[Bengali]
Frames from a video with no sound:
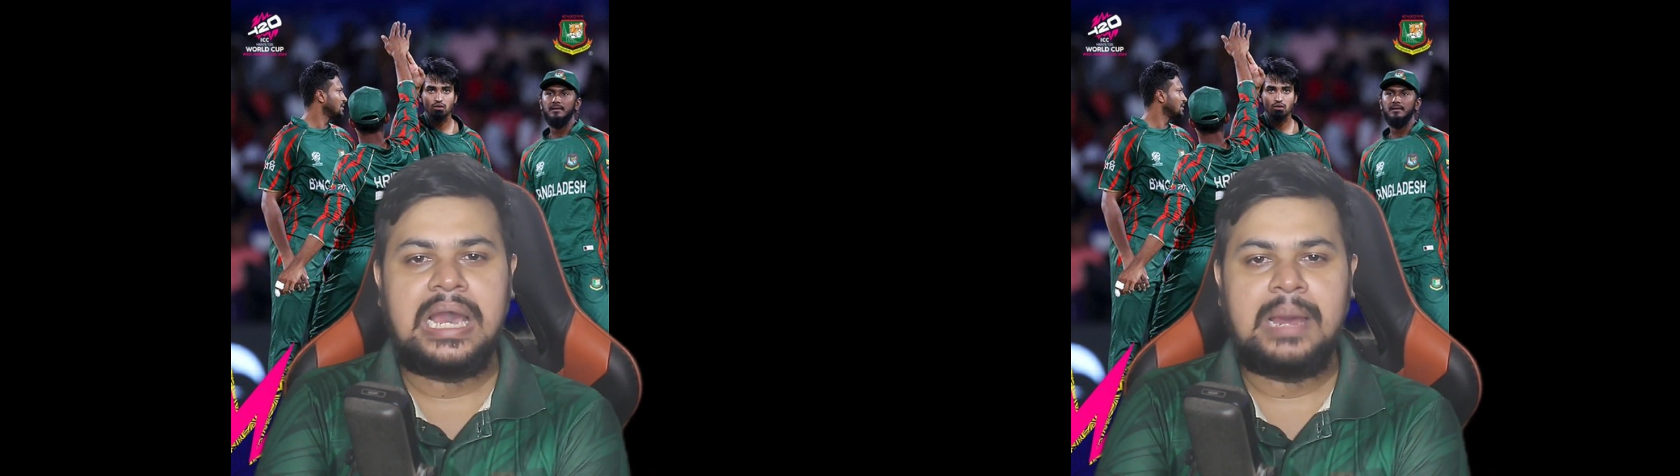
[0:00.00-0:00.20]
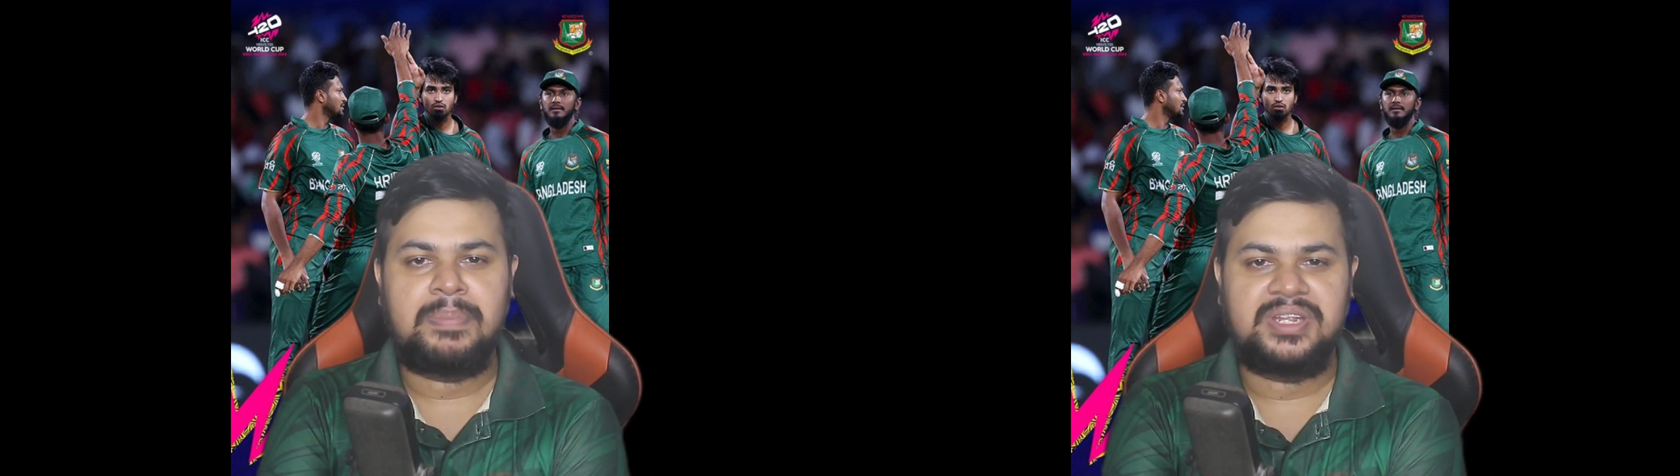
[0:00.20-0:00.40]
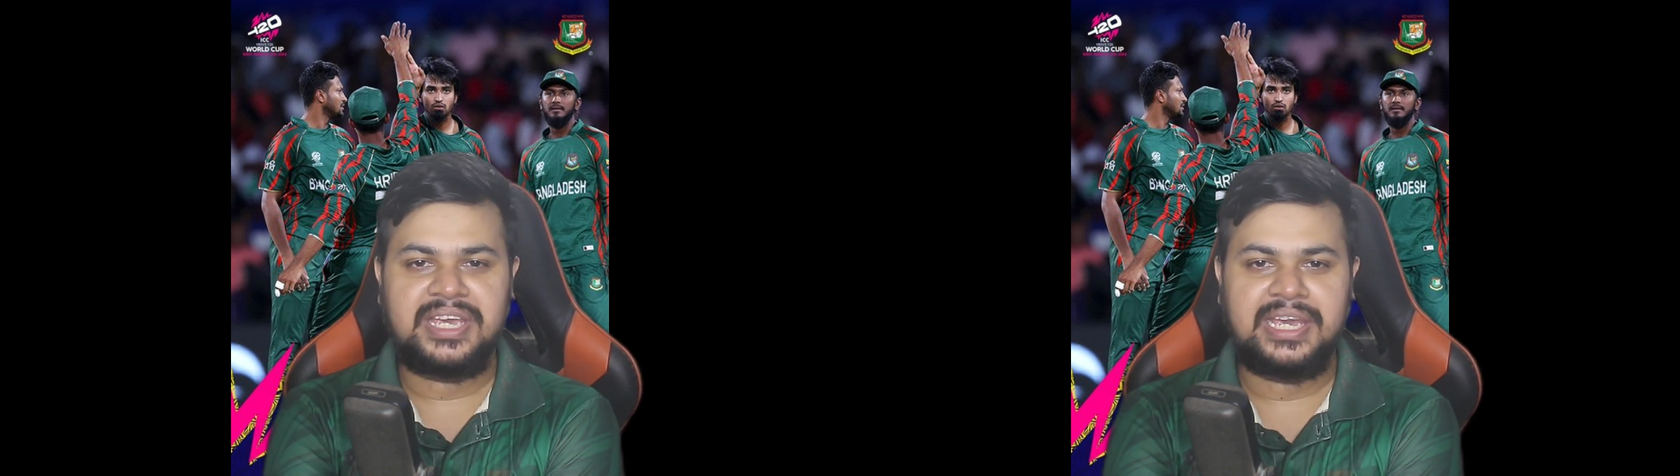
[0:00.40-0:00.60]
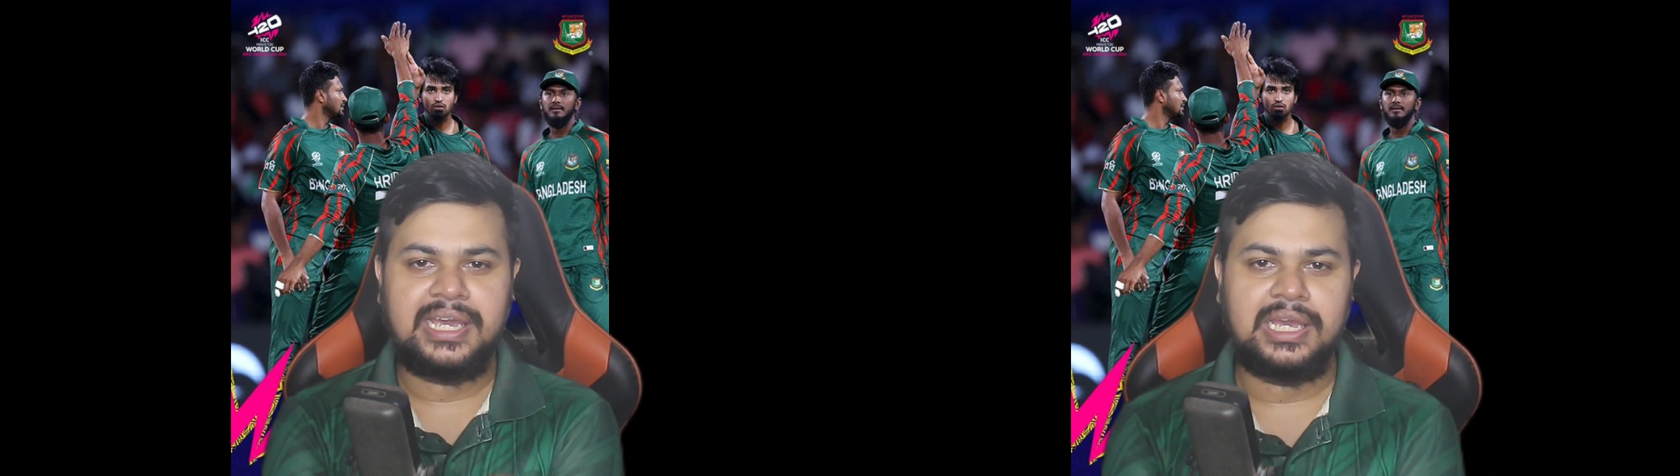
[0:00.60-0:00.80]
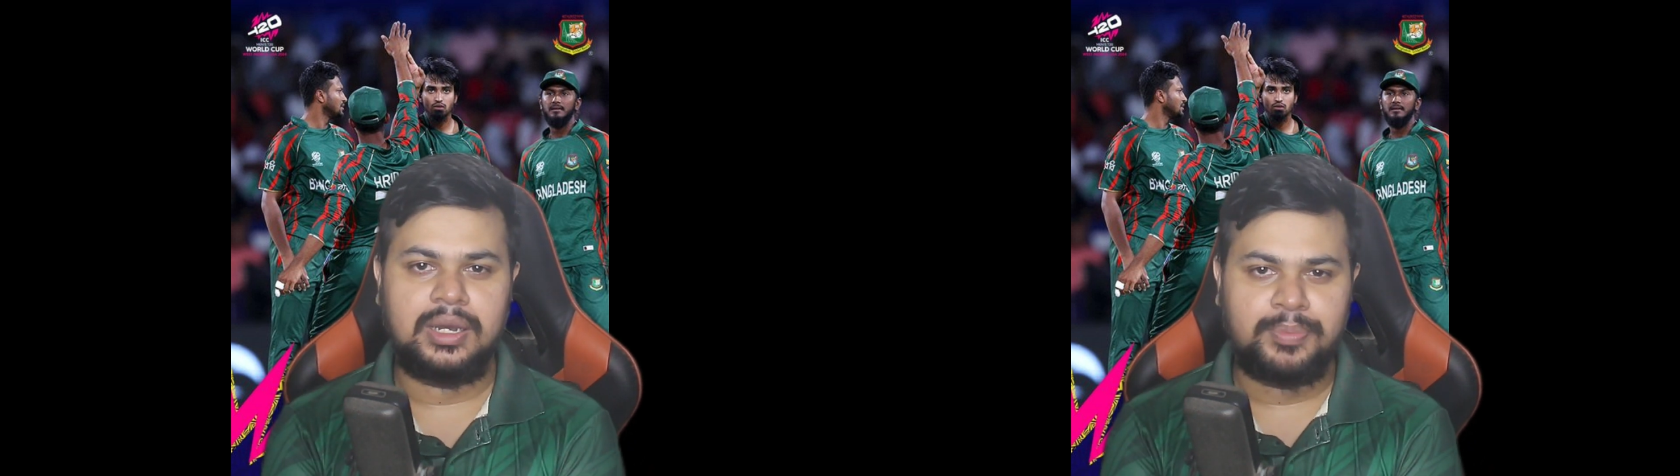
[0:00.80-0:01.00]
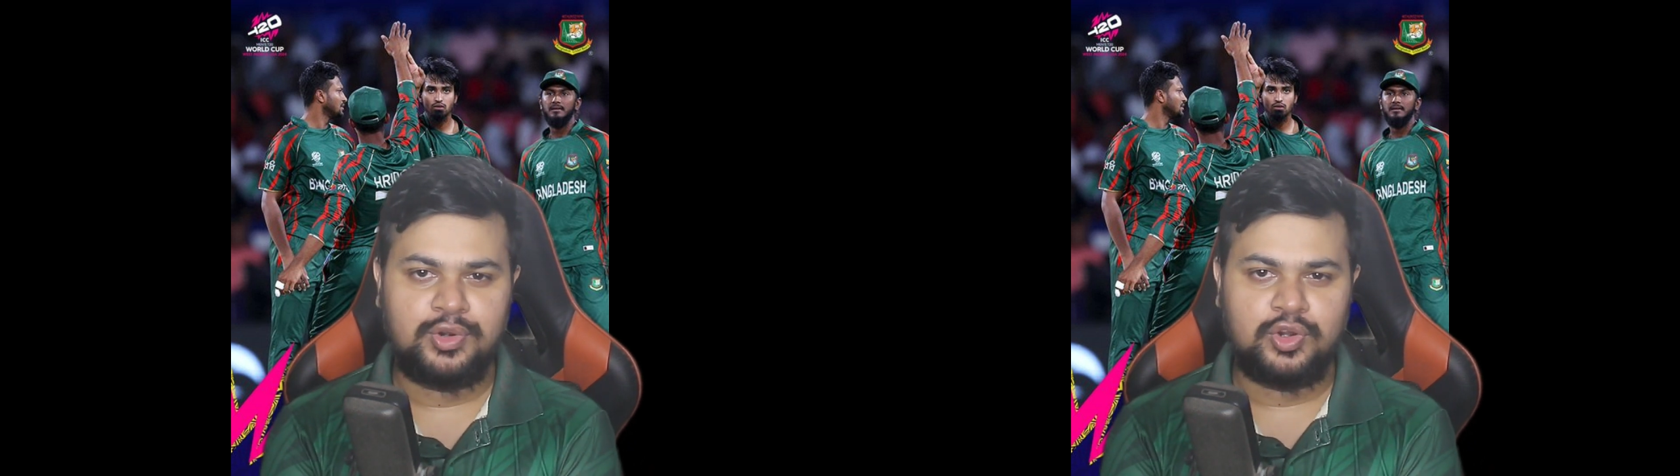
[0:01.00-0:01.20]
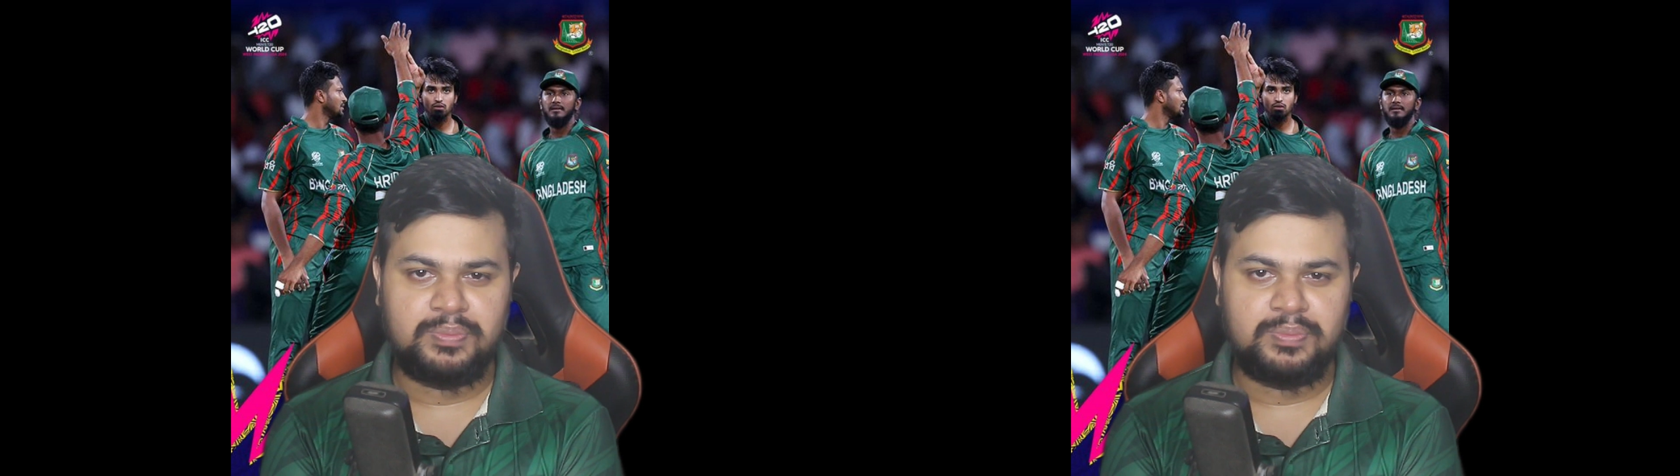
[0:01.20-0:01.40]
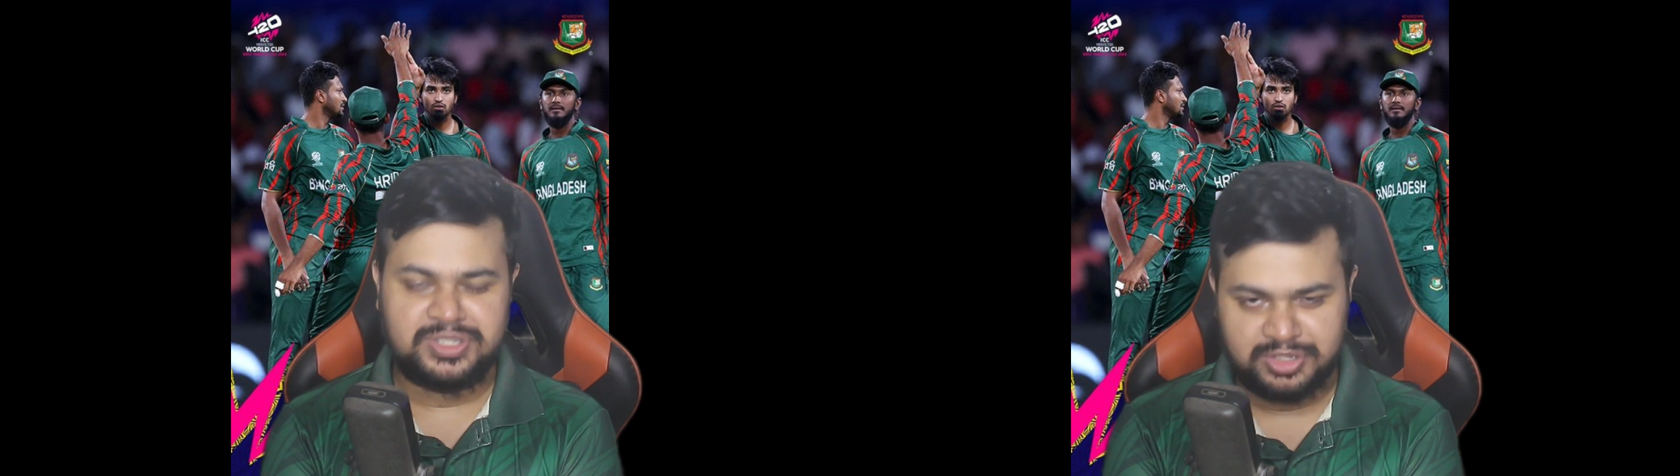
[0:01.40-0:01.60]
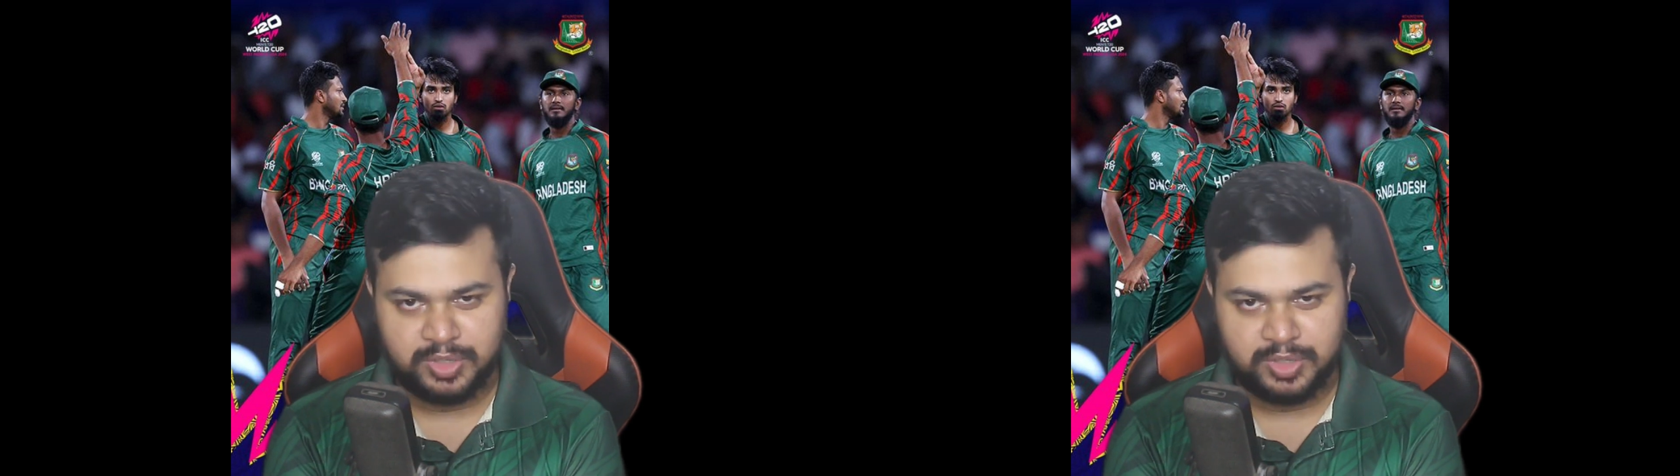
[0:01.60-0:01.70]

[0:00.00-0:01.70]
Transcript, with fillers: আপনাদেরকে পুরো বিস্তারিত